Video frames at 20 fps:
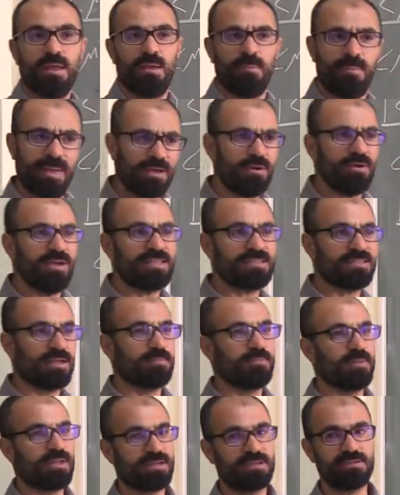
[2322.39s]
Ben o
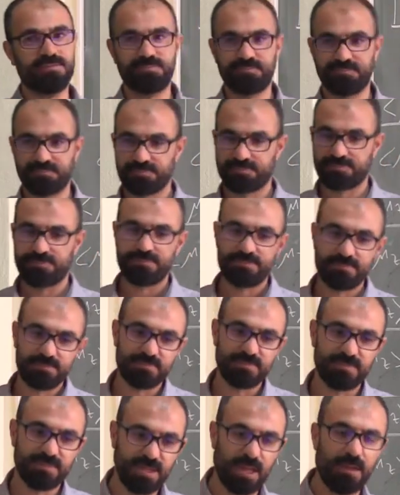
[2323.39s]
hesapların
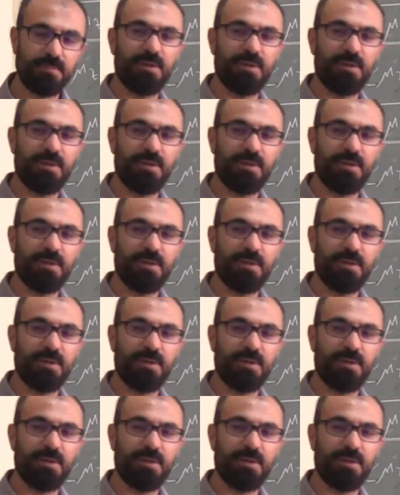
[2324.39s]
tam